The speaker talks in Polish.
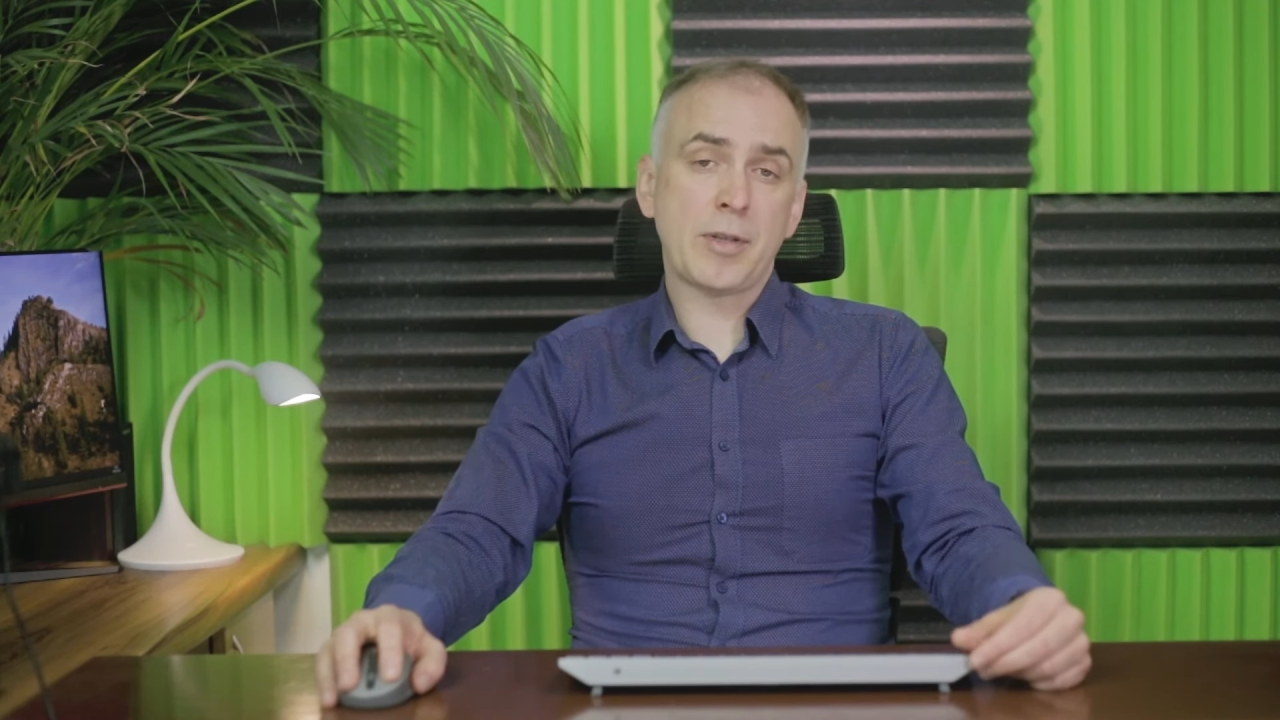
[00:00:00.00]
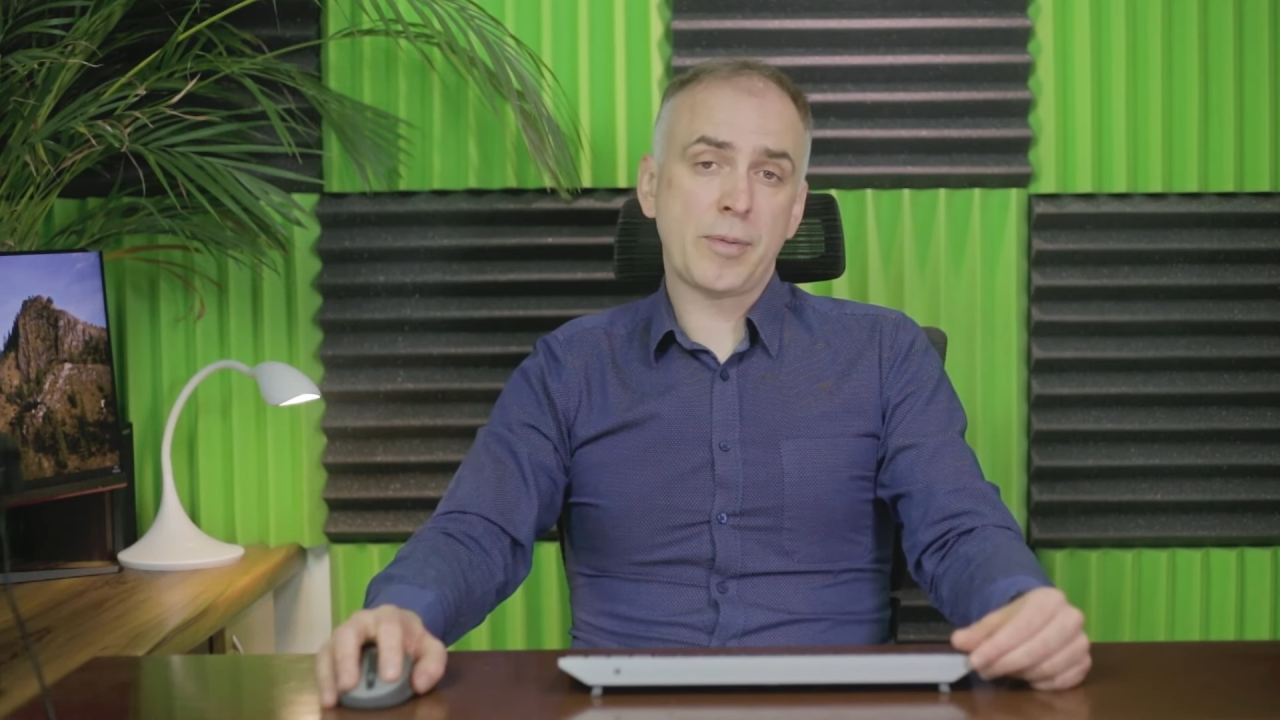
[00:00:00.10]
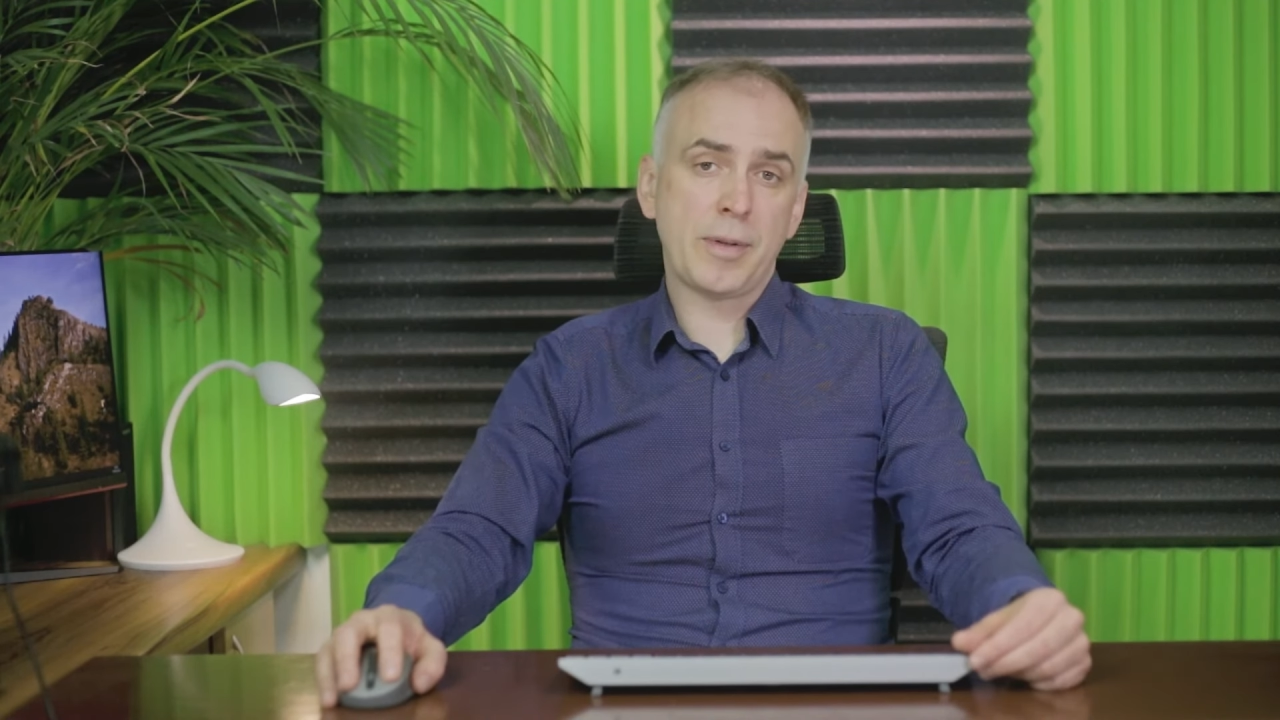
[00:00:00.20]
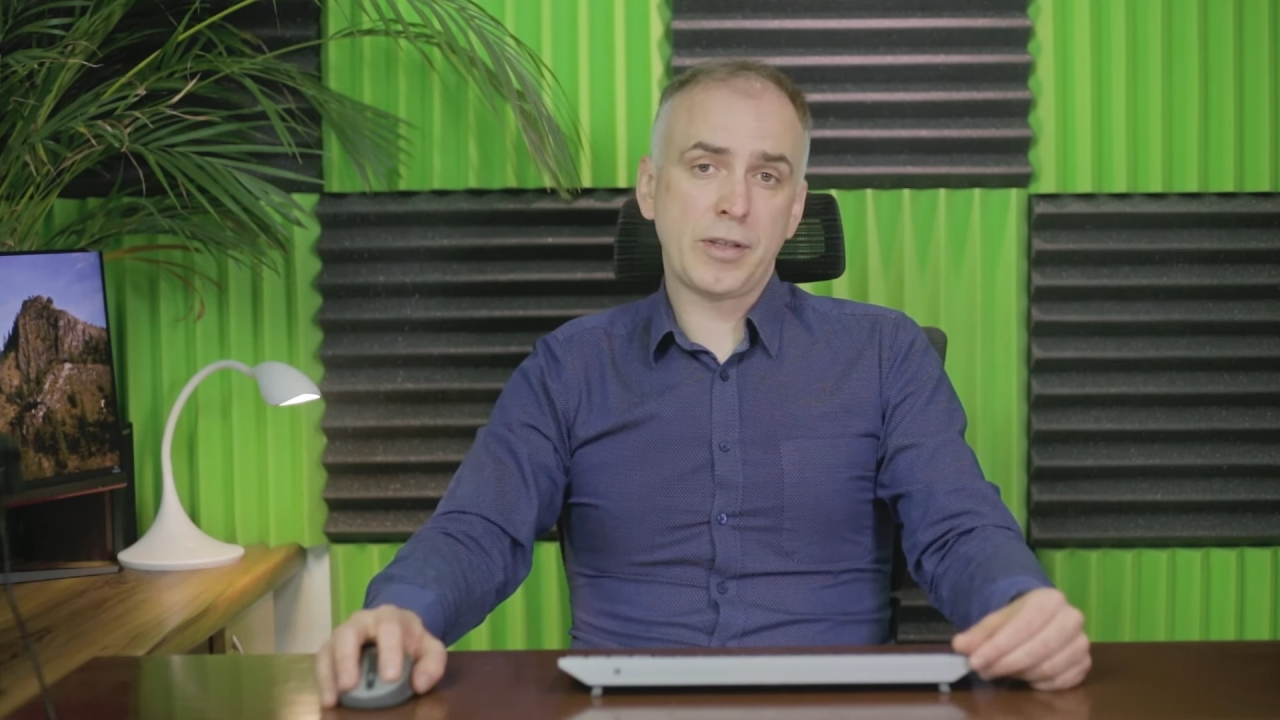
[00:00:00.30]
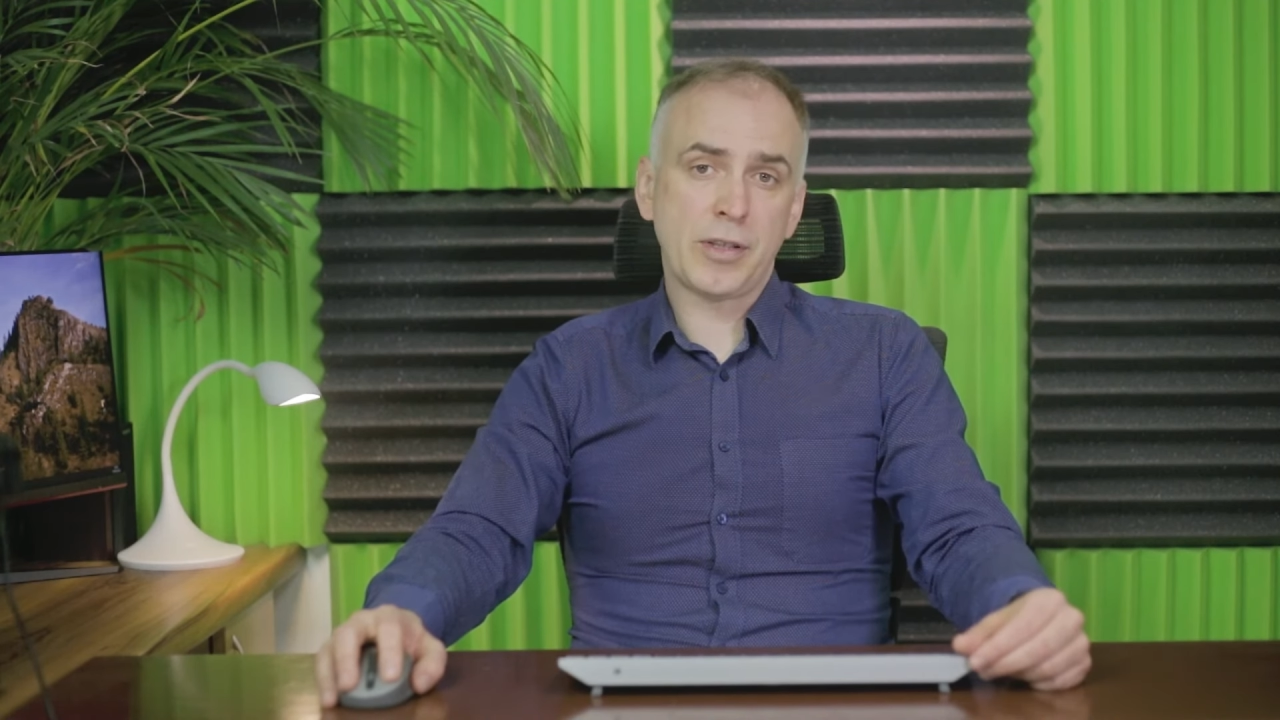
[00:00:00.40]
że
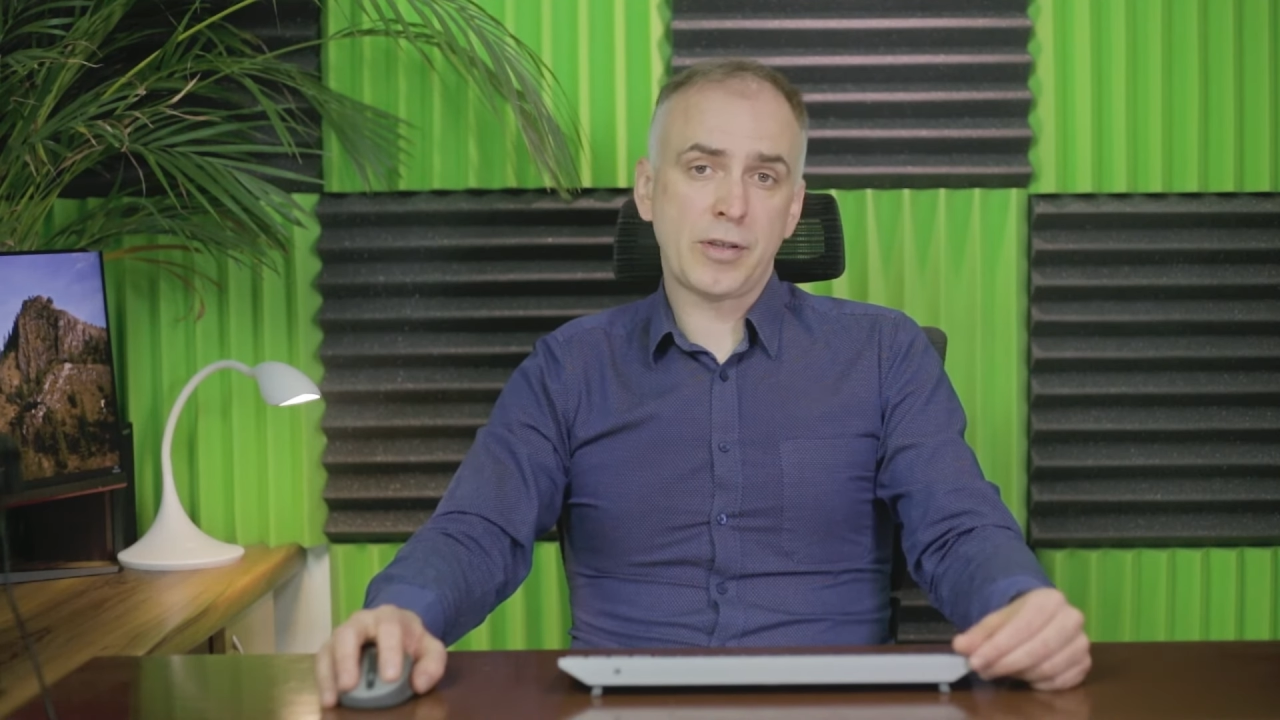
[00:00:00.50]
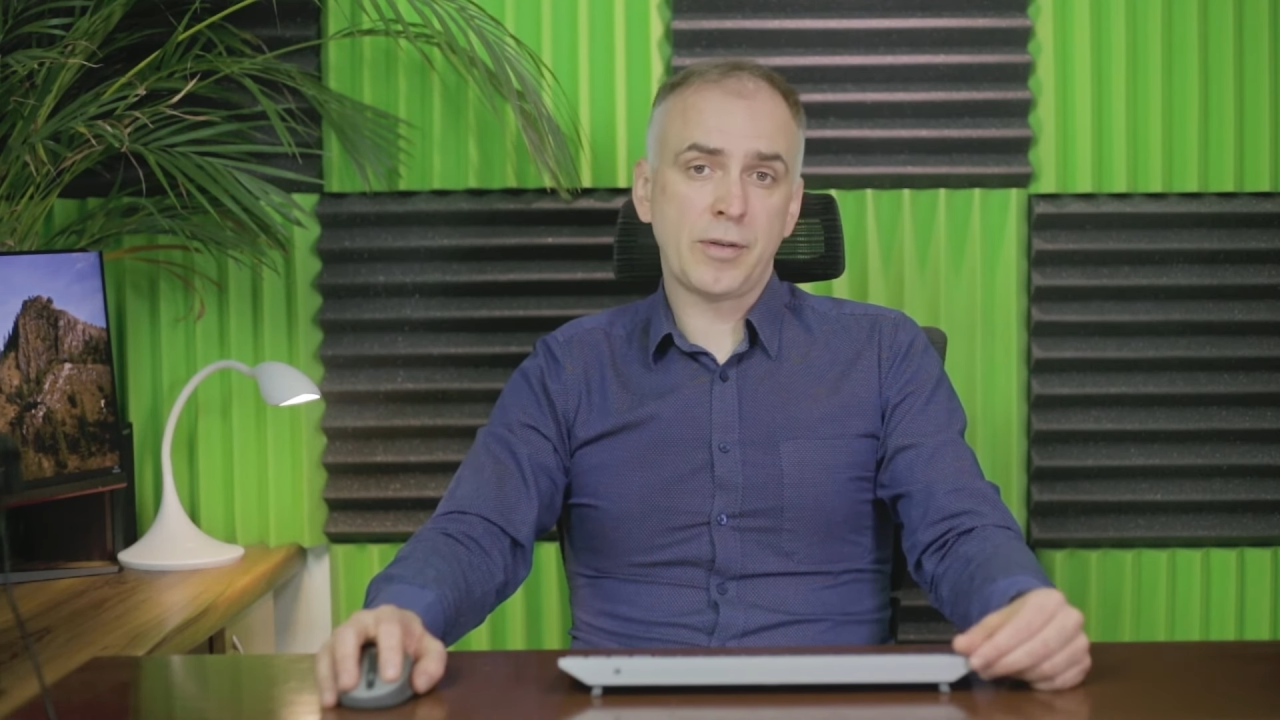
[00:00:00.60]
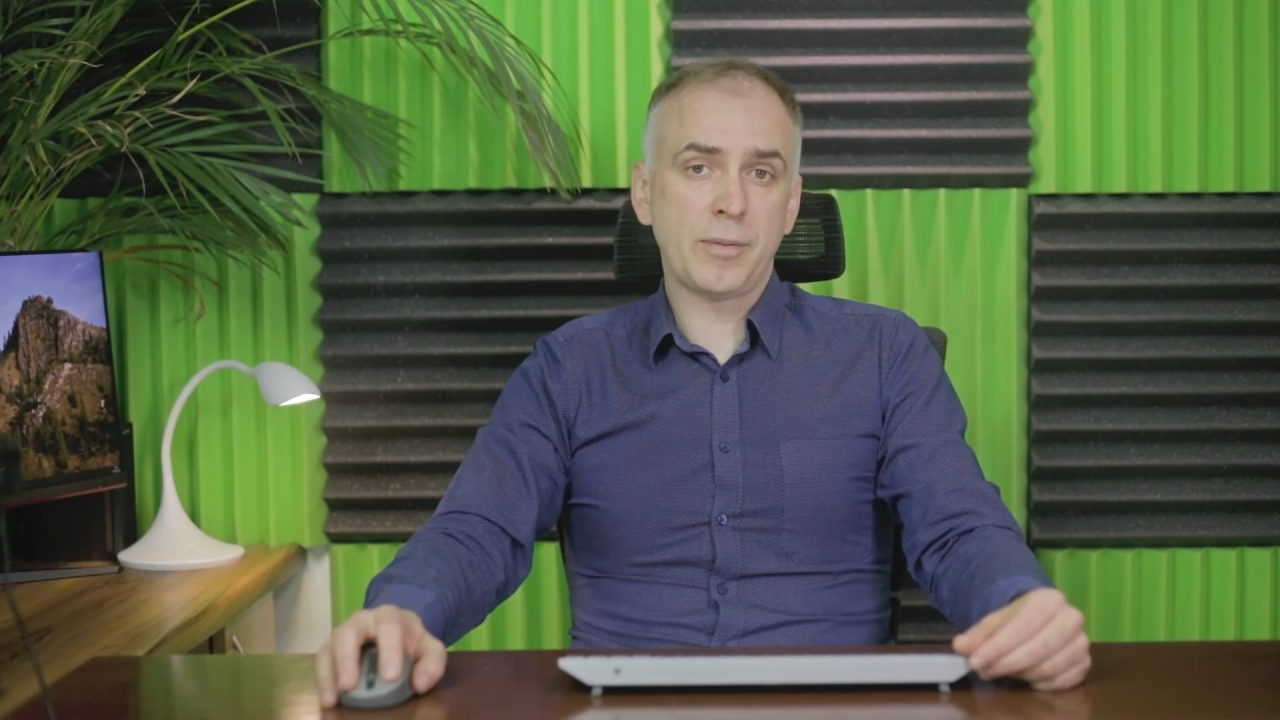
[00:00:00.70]
będziesz